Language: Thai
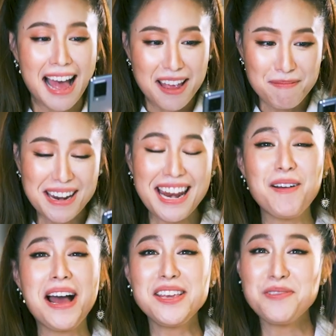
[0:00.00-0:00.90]
ถ่ายมาแล้ว
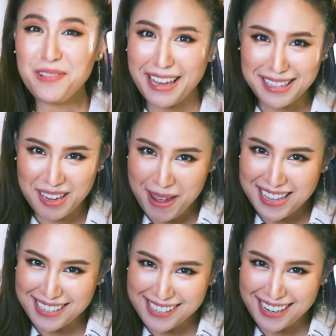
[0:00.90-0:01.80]
อายุ 21
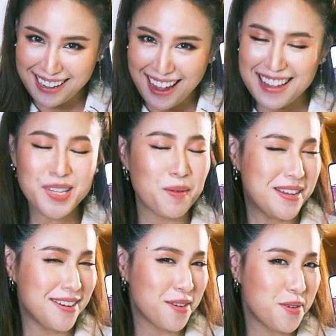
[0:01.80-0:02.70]
จริงๆนะคะสม
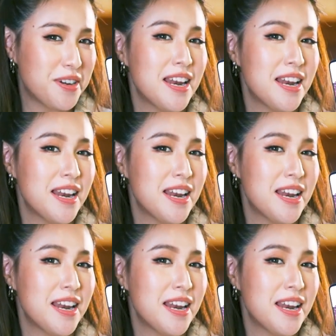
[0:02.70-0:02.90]
ชื่อรุ่น